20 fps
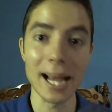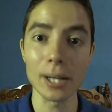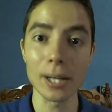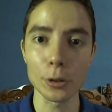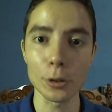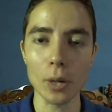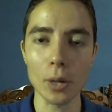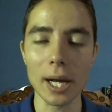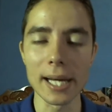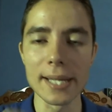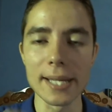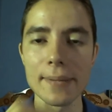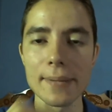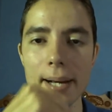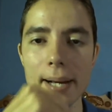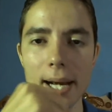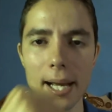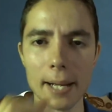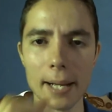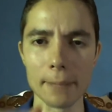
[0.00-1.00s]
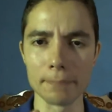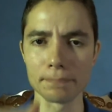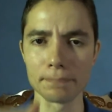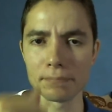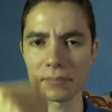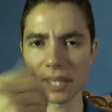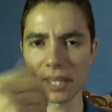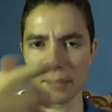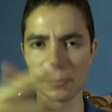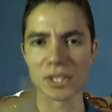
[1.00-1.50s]
alto calibre la,
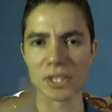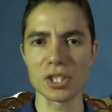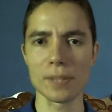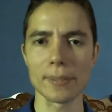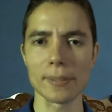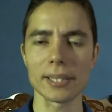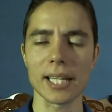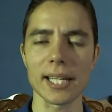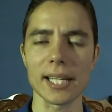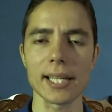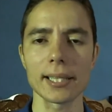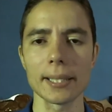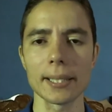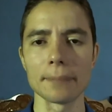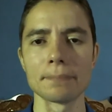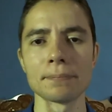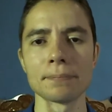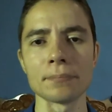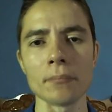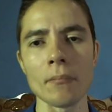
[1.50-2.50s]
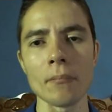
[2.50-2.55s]
pinche metralleta.